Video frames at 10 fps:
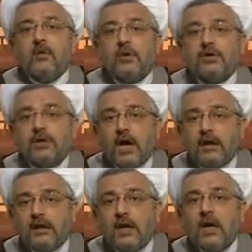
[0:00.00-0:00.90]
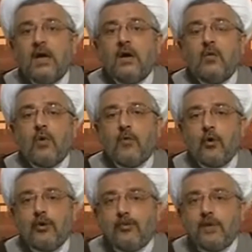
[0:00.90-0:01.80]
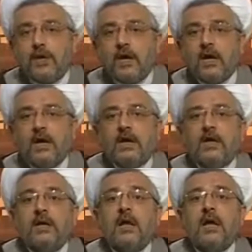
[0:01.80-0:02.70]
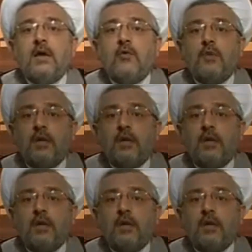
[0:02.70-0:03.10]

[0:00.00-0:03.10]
وشيعتها ومحبيها إلى يوم